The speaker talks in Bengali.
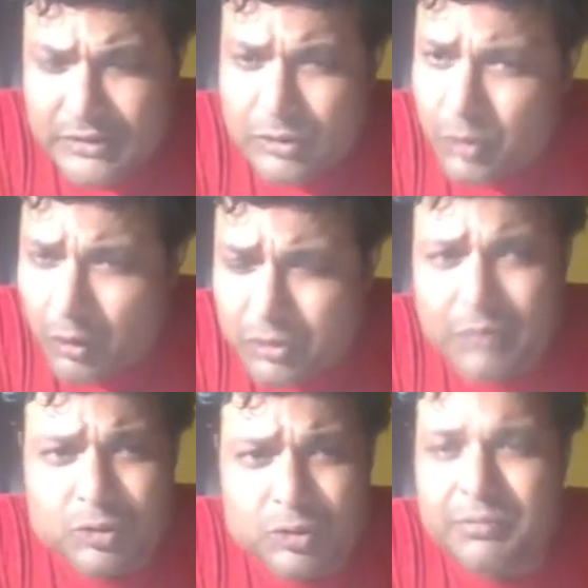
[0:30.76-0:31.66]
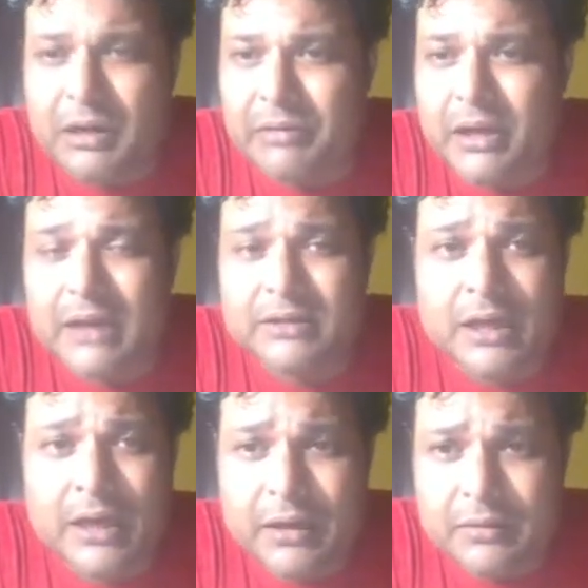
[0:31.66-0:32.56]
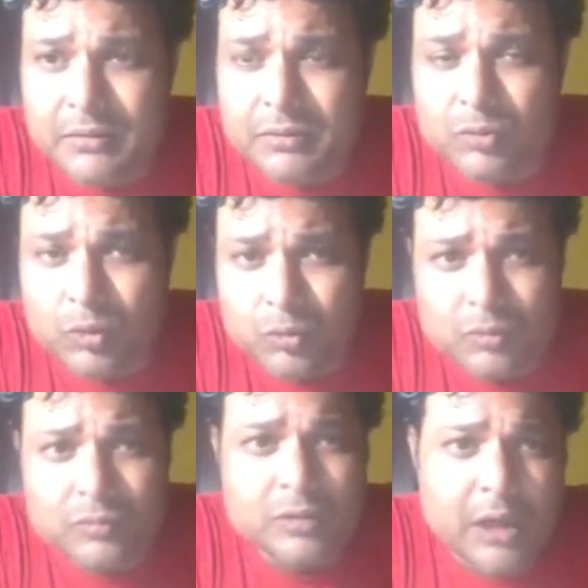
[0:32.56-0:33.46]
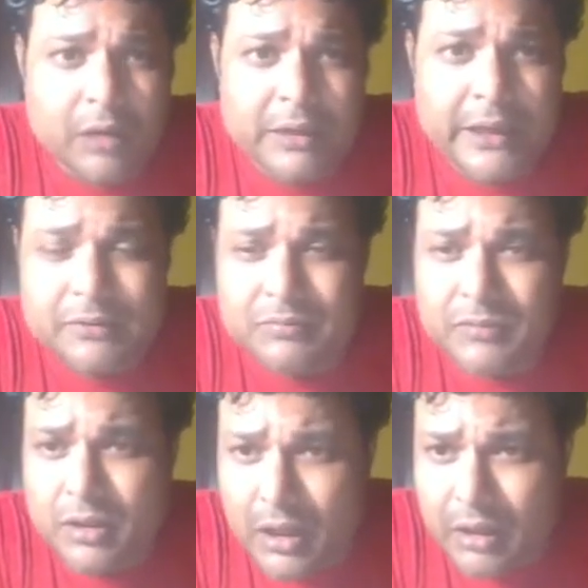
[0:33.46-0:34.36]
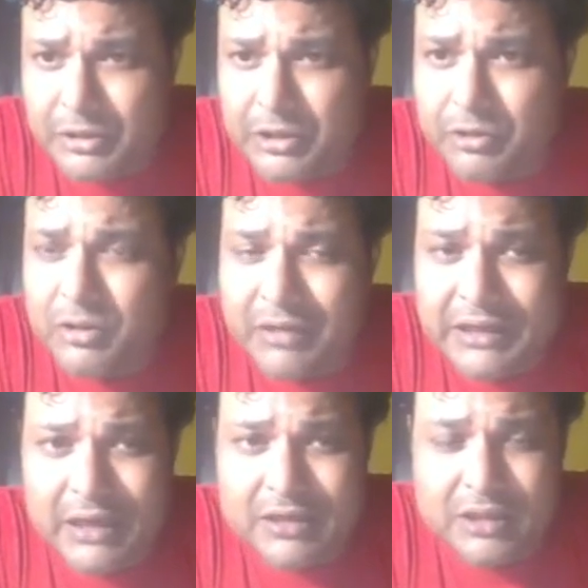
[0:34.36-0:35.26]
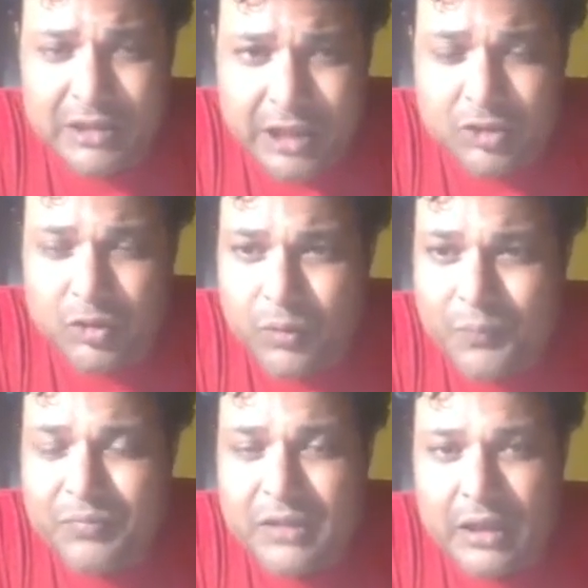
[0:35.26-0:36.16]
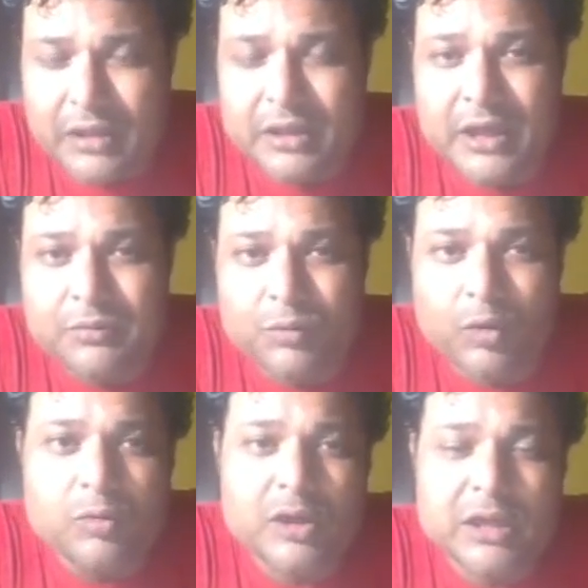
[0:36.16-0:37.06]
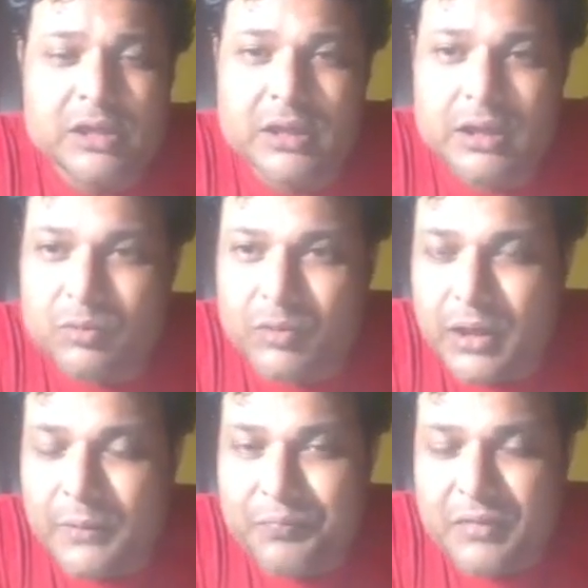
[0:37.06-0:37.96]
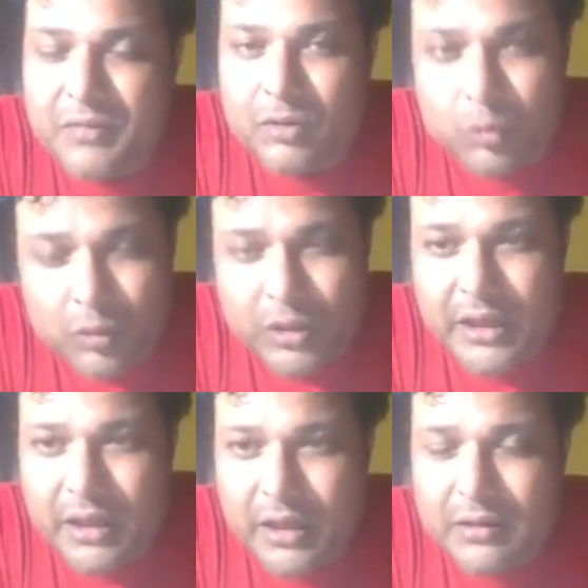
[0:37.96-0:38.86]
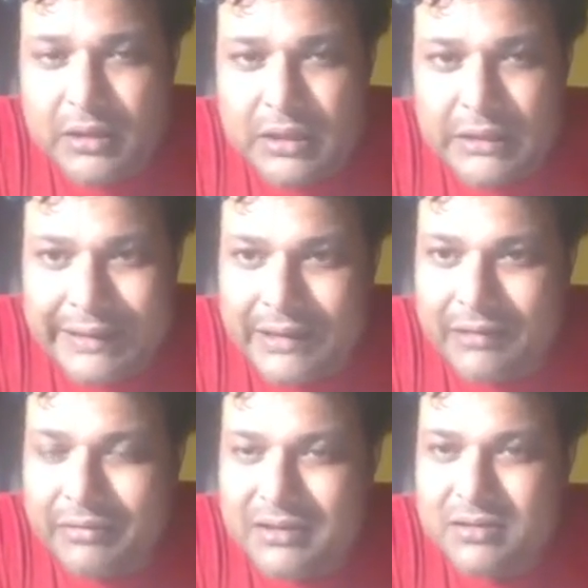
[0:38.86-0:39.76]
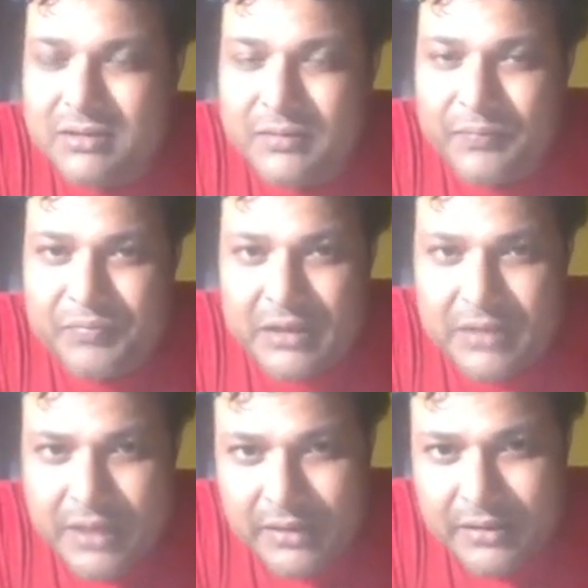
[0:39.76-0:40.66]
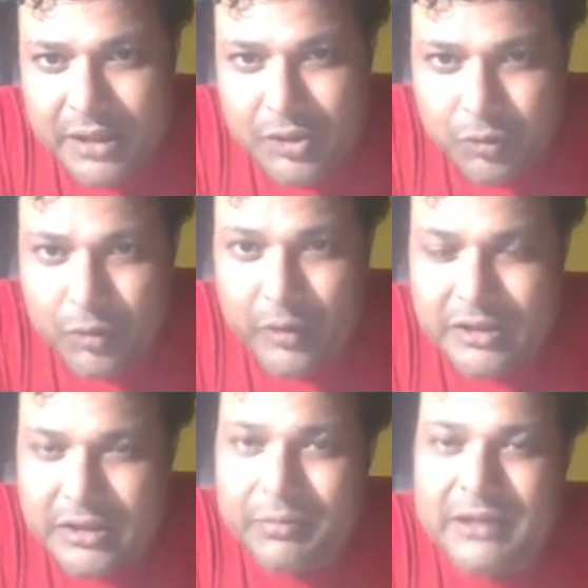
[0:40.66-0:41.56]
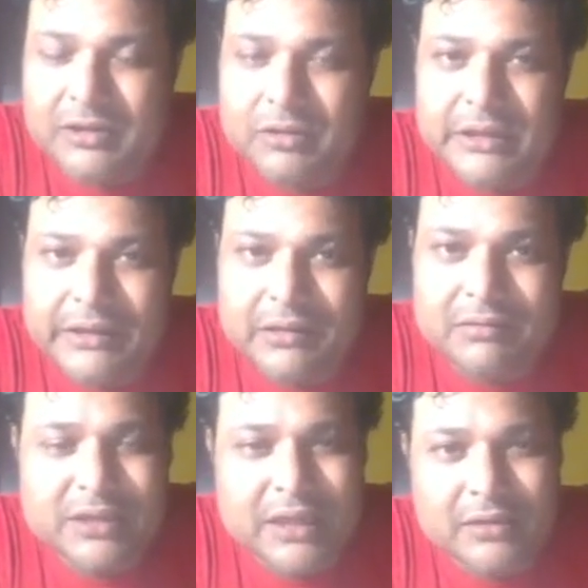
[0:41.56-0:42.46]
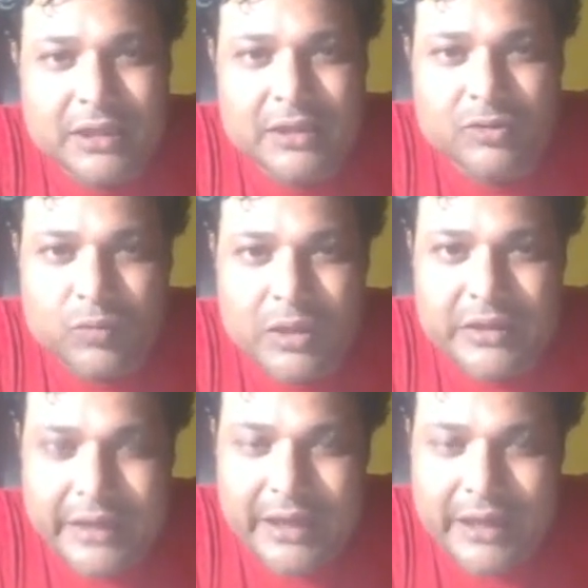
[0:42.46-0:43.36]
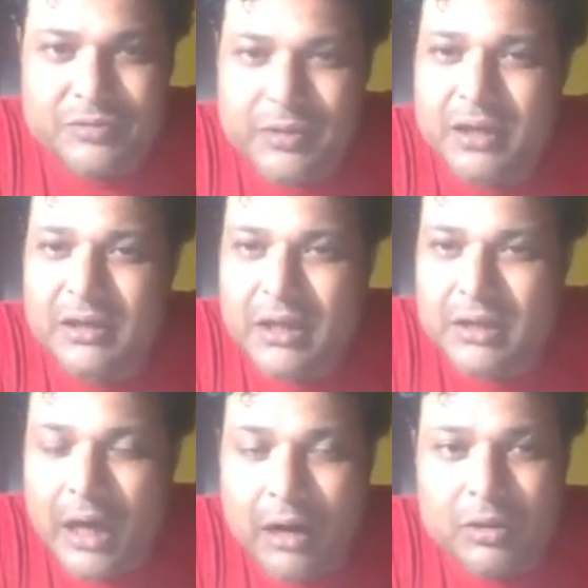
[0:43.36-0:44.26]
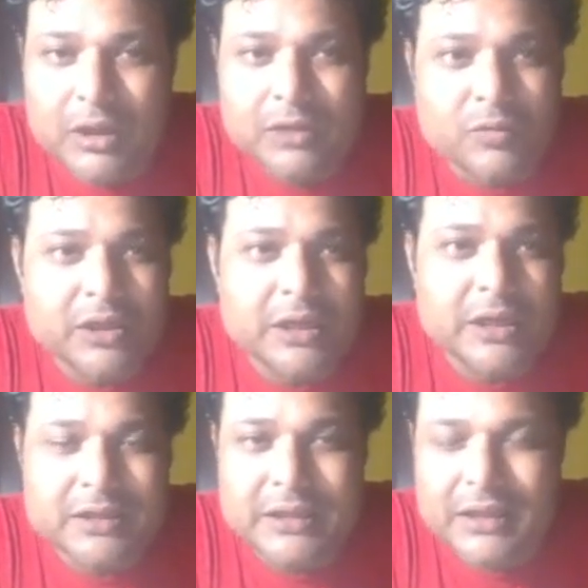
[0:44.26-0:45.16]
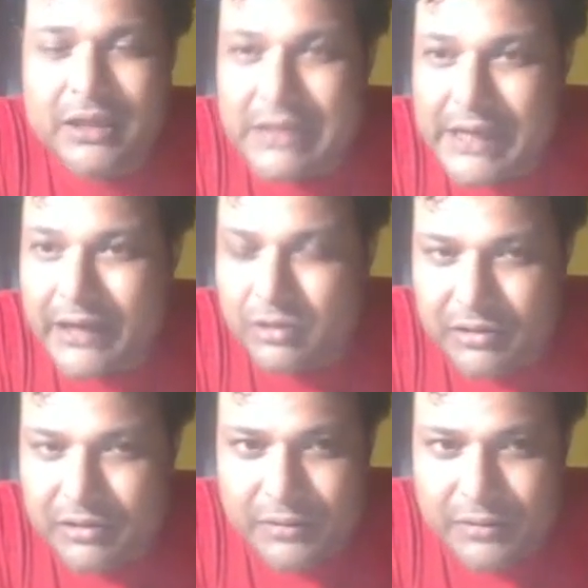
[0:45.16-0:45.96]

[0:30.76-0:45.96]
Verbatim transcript: সহজেই বুঝতে পারবে আর যারা নতুন আমার এই ভিডিওটা বা এই ক্লাসটা দেখছো তাদেরকে আমি বলবো কি যে তোমরা শুরু থেকে ডেটাবেস যেখান থেকে শুরু হয়েছে পাইথন ডেটাবেস সেখান থেকে তোমরা দেখে আসবে তাহলে তোমাদের কাছে এটা ক্লিয়ার হয়ে যাবে